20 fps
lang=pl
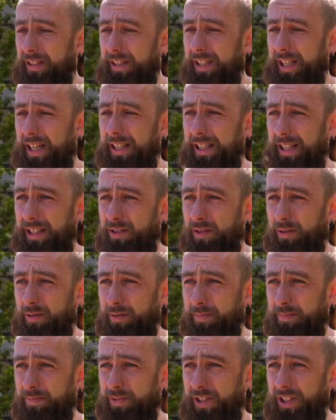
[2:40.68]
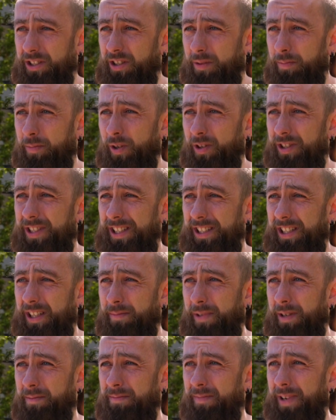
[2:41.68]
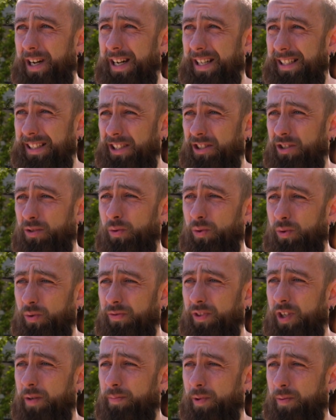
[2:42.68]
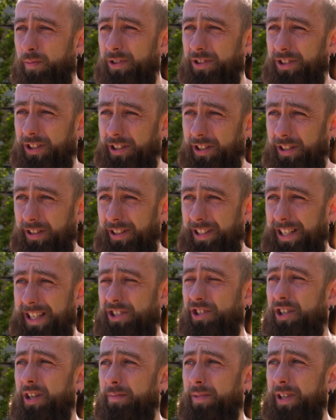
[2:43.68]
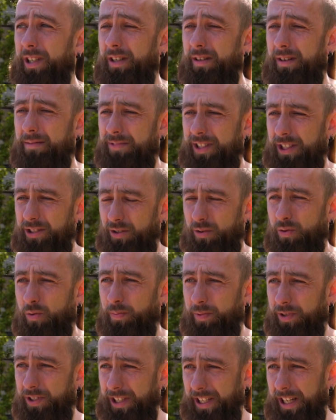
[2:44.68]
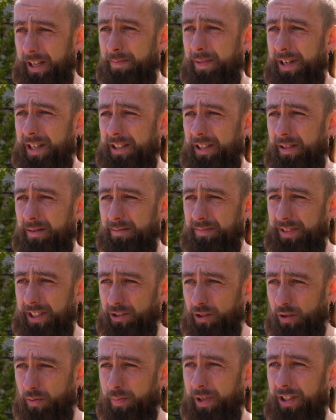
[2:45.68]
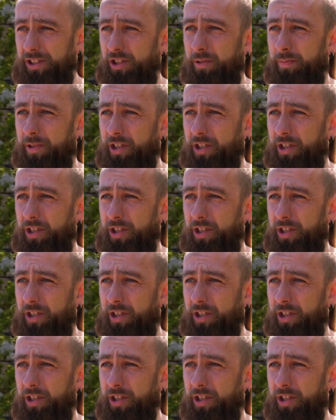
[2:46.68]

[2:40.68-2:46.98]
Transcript: Ja jako przedsiębiorca nie mam ani złotówki pomocy dla siebie. Nie mam za co kupić chleba, nie mam za co opłacić